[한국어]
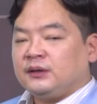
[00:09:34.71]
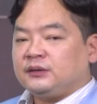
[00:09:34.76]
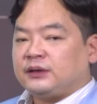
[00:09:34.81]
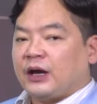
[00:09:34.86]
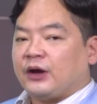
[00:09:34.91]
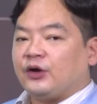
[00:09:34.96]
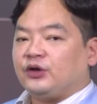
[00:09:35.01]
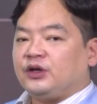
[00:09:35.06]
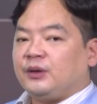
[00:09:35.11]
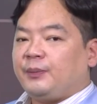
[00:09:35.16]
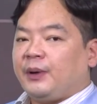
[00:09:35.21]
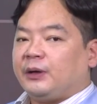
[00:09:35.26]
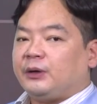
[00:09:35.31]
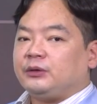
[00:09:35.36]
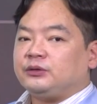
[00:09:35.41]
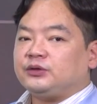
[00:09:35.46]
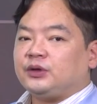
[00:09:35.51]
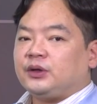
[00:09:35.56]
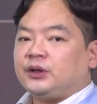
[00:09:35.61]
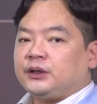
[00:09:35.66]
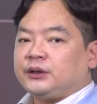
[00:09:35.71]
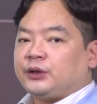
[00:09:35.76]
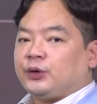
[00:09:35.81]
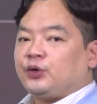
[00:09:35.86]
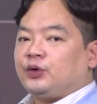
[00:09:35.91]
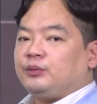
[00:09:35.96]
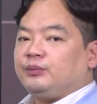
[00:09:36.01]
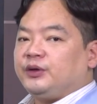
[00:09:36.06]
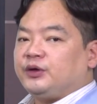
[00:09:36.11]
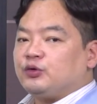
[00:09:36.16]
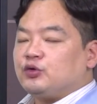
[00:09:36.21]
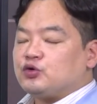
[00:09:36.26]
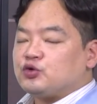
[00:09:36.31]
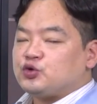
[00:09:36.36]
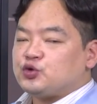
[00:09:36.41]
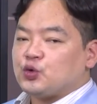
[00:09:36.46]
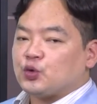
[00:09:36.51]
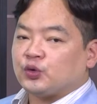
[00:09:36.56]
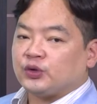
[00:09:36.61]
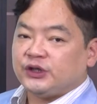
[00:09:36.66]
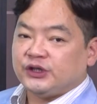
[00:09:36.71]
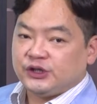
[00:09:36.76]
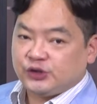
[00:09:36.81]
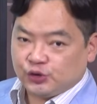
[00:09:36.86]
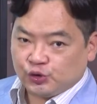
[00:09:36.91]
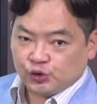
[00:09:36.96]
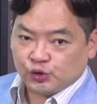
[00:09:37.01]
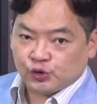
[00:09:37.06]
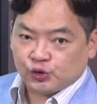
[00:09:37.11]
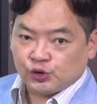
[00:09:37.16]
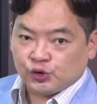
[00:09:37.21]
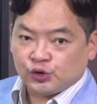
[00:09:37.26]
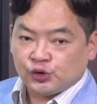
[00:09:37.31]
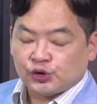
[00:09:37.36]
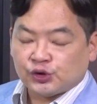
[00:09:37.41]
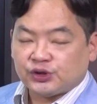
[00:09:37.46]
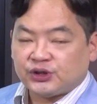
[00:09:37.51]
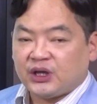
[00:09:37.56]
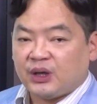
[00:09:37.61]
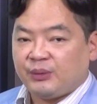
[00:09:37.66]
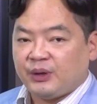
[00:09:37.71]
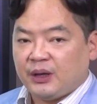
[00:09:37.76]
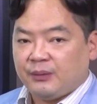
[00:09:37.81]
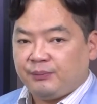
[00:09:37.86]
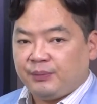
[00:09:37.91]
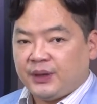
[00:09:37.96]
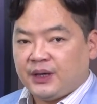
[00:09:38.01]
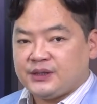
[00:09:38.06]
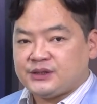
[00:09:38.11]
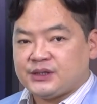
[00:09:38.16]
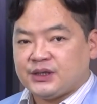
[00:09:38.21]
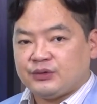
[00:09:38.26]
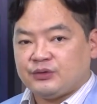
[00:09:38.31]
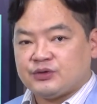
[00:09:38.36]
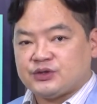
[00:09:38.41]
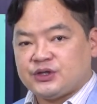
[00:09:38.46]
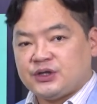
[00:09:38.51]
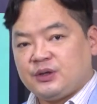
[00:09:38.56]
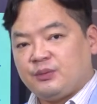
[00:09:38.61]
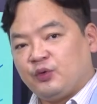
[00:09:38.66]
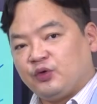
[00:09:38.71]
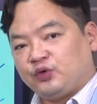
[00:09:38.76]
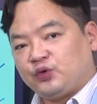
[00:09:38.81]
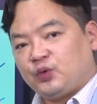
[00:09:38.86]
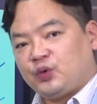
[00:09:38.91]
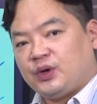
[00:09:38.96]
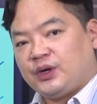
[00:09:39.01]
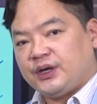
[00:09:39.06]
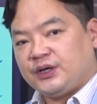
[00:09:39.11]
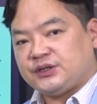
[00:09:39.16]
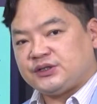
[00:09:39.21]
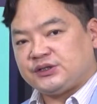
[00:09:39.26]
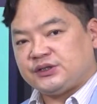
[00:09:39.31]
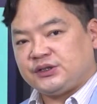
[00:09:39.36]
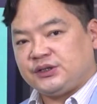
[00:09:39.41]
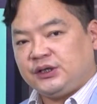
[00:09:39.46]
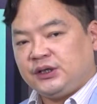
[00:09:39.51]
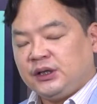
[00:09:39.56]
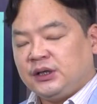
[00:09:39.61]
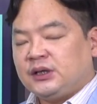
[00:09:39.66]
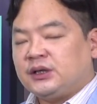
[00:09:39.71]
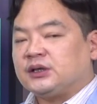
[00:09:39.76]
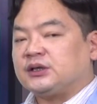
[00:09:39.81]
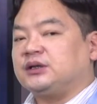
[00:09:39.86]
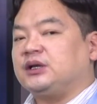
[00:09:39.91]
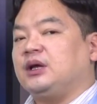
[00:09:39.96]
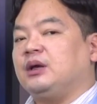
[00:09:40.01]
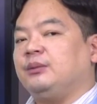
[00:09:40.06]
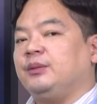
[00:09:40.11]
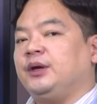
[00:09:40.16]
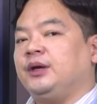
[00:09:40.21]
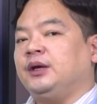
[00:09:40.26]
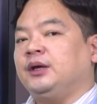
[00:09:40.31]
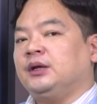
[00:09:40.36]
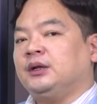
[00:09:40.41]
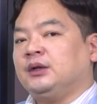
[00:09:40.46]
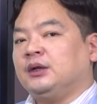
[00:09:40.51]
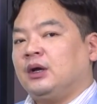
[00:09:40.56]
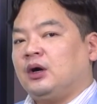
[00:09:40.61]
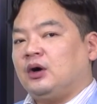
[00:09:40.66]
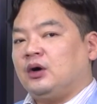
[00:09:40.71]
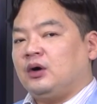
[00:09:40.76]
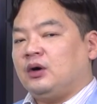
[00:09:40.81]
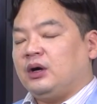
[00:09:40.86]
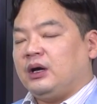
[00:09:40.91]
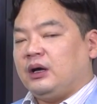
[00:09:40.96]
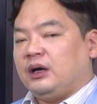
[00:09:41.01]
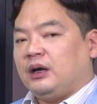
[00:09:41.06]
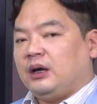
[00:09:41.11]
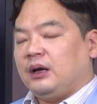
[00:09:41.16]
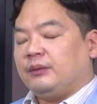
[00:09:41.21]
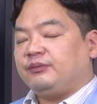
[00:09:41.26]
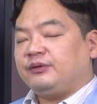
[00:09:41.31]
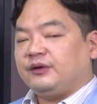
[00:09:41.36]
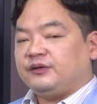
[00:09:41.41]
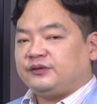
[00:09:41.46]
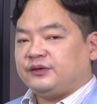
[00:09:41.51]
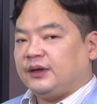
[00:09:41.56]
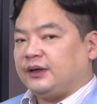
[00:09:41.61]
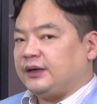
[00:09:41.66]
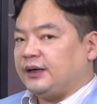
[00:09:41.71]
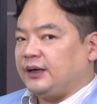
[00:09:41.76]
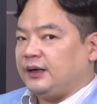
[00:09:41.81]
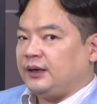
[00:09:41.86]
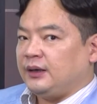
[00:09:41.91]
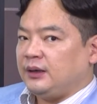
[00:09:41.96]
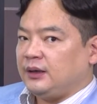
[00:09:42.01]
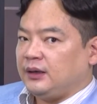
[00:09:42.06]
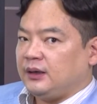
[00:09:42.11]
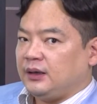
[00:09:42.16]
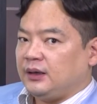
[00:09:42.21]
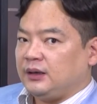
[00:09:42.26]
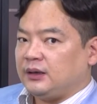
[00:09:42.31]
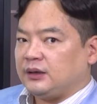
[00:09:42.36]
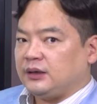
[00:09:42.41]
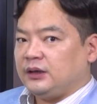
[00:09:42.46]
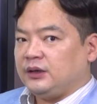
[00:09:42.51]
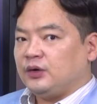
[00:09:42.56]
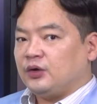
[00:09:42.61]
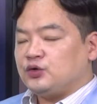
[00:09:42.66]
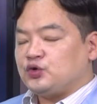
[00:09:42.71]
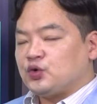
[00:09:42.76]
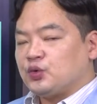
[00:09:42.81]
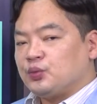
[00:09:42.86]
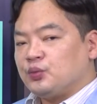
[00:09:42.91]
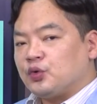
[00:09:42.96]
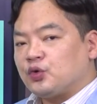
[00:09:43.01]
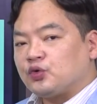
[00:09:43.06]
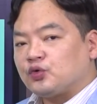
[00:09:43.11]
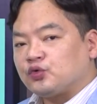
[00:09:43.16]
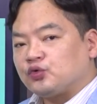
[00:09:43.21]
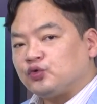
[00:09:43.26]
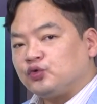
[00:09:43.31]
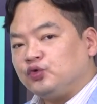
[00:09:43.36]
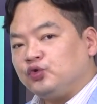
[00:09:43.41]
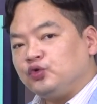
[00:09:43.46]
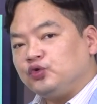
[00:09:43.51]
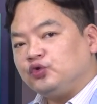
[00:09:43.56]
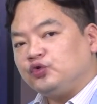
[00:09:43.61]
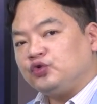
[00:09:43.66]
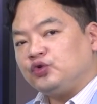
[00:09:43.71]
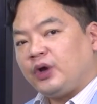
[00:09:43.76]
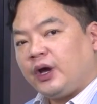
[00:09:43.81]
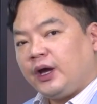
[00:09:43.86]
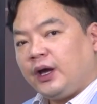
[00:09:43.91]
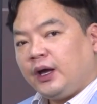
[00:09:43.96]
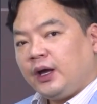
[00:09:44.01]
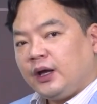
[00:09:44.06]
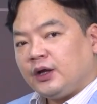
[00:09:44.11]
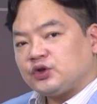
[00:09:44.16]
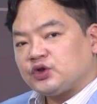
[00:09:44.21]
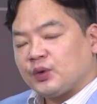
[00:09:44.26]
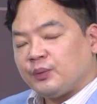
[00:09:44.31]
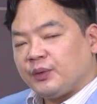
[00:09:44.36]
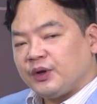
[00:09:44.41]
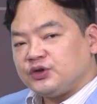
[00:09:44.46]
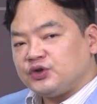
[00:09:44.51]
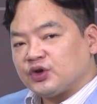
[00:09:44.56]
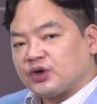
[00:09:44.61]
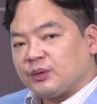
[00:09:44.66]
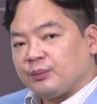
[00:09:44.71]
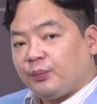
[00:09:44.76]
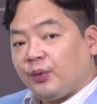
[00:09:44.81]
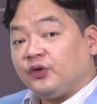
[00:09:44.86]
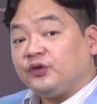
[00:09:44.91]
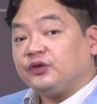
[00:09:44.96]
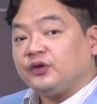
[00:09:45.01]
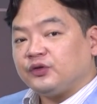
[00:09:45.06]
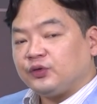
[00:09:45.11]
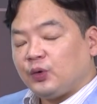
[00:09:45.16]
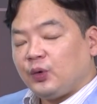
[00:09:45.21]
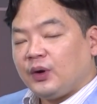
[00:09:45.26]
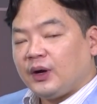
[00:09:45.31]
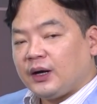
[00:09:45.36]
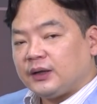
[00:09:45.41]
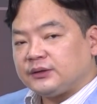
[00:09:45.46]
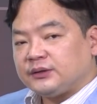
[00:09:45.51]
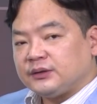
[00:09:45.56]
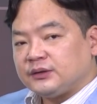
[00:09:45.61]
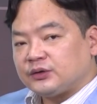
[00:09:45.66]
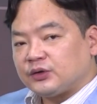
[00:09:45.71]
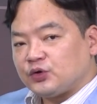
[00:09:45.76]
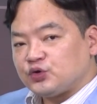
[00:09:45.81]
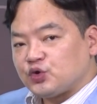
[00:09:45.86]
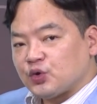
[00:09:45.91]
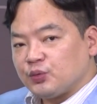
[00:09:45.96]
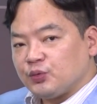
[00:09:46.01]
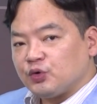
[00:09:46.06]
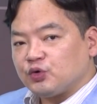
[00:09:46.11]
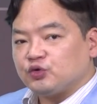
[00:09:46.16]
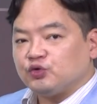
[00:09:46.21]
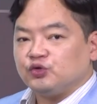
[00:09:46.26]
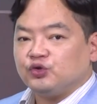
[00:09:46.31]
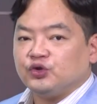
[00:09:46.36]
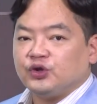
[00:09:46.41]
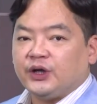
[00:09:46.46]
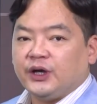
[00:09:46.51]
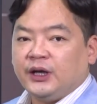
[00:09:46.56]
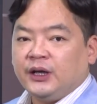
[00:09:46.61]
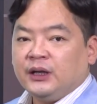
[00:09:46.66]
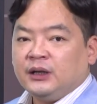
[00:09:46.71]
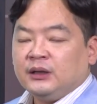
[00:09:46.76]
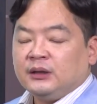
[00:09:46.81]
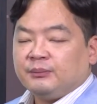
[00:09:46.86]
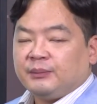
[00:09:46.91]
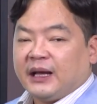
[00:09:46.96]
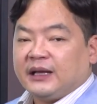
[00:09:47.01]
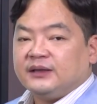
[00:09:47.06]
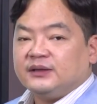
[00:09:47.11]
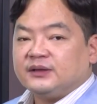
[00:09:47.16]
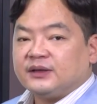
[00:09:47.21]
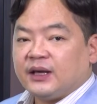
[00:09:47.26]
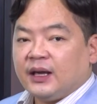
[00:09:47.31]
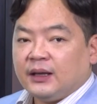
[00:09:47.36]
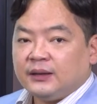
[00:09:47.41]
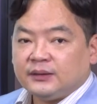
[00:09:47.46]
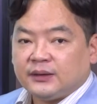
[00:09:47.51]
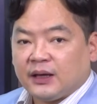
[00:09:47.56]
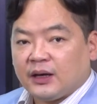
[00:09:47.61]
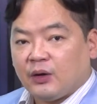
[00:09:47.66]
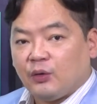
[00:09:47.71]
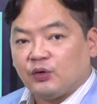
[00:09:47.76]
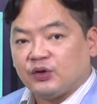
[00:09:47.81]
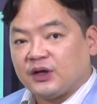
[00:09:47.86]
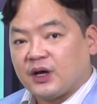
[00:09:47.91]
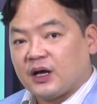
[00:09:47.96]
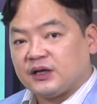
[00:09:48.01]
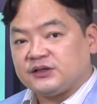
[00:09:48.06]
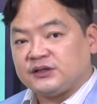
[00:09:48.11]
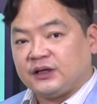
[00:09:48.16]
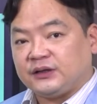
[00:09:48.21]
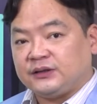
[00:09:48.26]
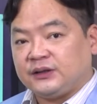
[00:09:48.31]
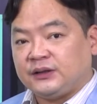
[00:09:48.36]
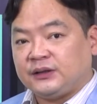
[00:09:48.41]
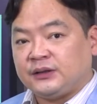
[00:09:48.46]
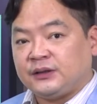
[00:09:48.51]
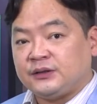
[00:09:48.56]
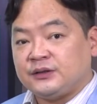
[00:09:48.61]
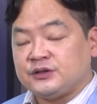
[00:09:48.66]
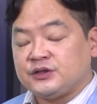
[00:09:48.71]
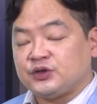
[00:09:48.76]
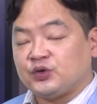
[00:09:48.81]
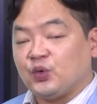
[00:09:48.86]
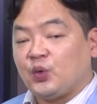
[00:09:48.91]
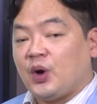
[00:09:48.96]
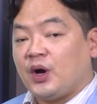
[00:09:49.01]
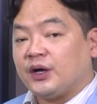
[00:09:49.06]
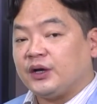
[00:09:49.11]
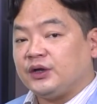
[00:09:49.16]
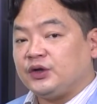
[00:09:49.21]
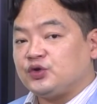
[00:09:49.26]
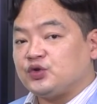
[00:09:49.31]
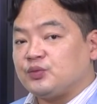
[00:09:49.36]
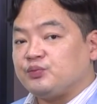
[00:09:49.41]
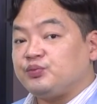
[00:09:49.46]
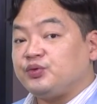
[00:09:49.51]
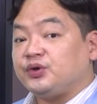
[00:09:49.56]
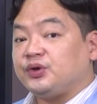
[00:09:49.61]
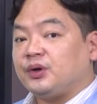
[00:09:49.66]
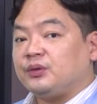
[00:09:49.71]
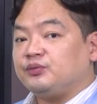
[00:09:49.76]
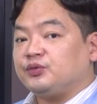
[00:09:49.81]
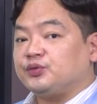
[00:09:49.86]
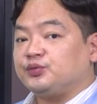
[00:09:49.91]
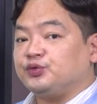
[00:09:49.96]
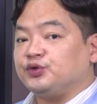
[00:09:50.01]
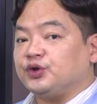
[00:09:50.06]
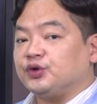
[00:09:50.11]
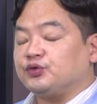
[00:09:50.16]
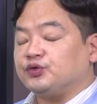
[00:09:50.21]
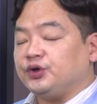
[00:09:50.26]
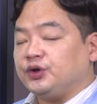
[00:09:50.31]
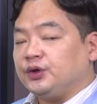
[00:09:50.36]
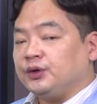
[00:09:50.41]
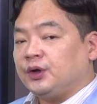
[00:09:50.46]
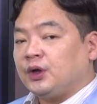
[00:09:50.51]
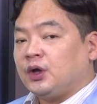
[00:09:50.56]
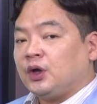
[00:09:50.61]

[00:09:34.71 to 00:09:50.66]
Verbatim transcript: 당연히 8월 달에 나올 미국 쪽 이슈, 그 다음에 엠페이지 에너지, 뭐 솔라 엣지, 그 다음에 어, FSLR, 에, 이런 종목군들의 전반적인 퍼스트 솔라 같은 그런 종목군들의 반등의 한계가 어디까지 나타나는지도 확인이 좀 필요한 부분이고요.